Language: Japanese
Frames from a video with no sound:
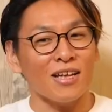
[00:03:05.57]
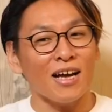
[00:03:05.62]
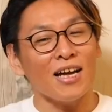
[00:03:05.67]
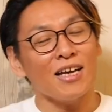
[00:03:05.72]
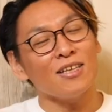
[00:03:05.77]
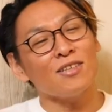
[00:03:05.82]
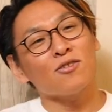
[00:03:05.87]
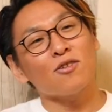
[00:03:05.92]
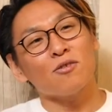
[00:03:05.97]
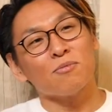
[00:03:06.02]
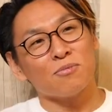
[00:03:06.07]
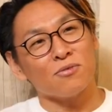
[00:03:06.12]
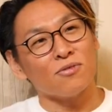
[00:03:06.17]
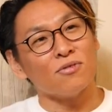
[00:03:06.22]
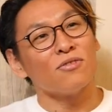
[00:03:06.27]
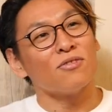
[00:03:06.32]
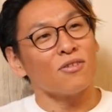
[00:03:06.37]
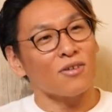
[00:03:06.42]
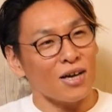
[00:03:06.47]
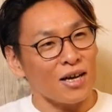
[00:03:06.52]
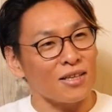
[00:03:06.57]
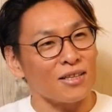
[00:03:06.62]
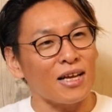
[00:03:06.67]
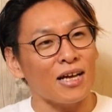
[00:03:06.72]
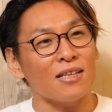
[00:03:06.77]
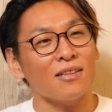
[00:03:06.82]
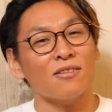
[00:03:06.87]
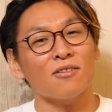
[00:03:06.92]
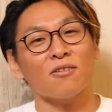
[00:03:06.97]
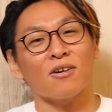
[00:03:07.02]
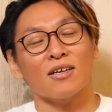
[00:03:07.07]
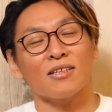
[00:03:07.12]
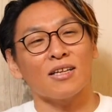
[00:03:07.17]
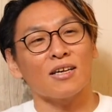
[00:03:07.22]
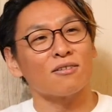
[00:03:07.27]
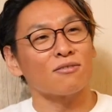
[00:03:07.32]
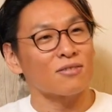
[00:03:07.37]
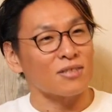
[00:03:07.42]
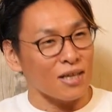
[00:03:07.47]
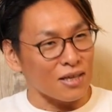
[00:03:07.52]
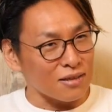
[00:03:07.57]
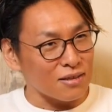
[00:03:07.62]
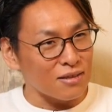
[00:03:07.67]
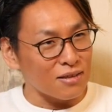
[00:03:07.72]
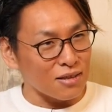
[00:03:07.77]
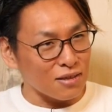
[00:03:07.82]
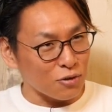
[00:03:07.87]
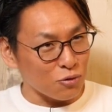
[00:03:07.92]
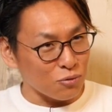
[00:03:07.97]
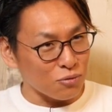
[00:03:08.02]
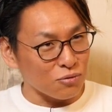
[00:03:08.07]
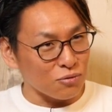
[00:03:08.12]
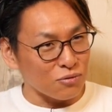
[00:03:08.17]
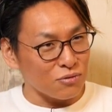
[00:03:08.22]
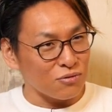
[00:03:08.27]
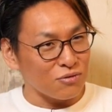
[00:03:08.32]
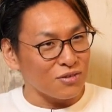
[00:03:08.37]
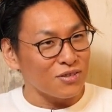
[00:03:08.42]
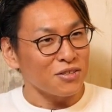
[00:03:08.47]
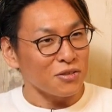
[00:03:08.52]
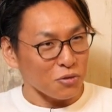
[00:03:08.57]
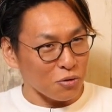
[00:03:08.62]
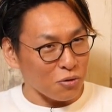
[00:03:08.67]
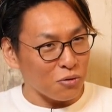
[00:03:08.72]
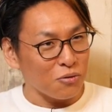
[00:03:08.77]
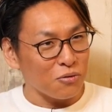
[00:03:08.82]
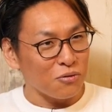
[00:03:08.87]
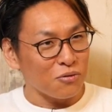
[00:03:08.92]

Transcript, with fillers: 大丈夫とか、なんとかなるさっていう人。